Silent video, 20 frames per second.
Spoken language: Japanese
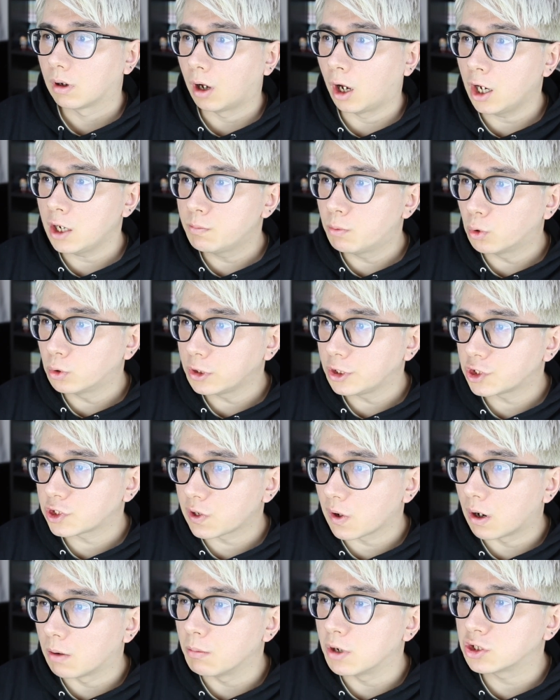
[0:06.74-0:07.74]
相棒にし
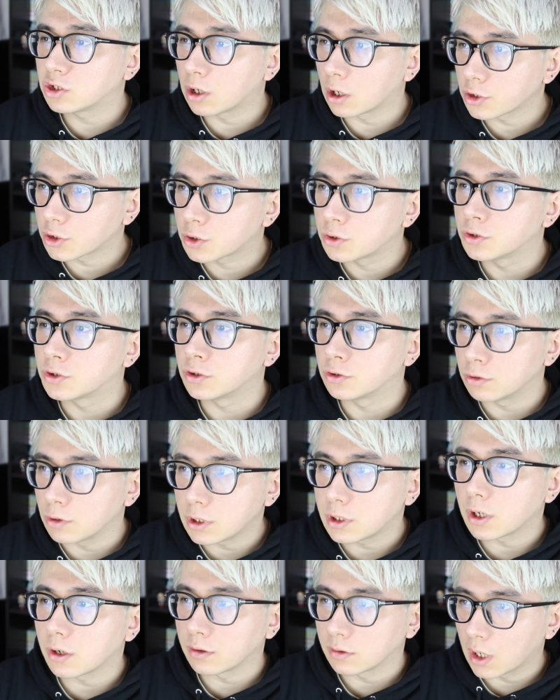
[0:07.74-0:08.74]
ては珍しく続
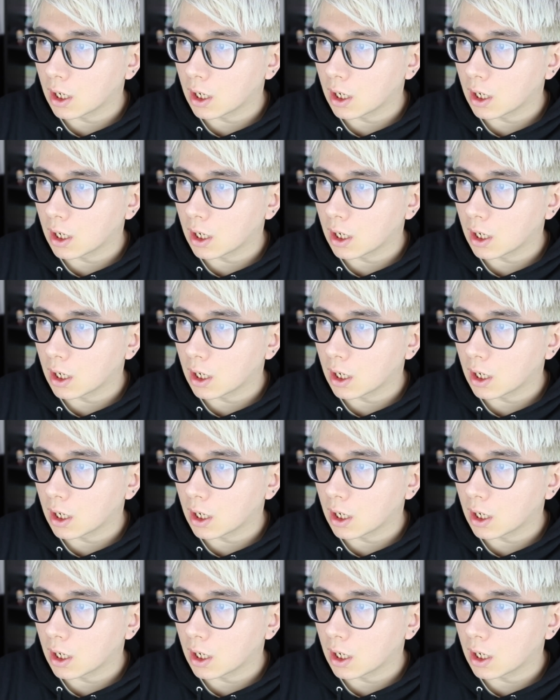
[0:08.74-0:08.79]
いてる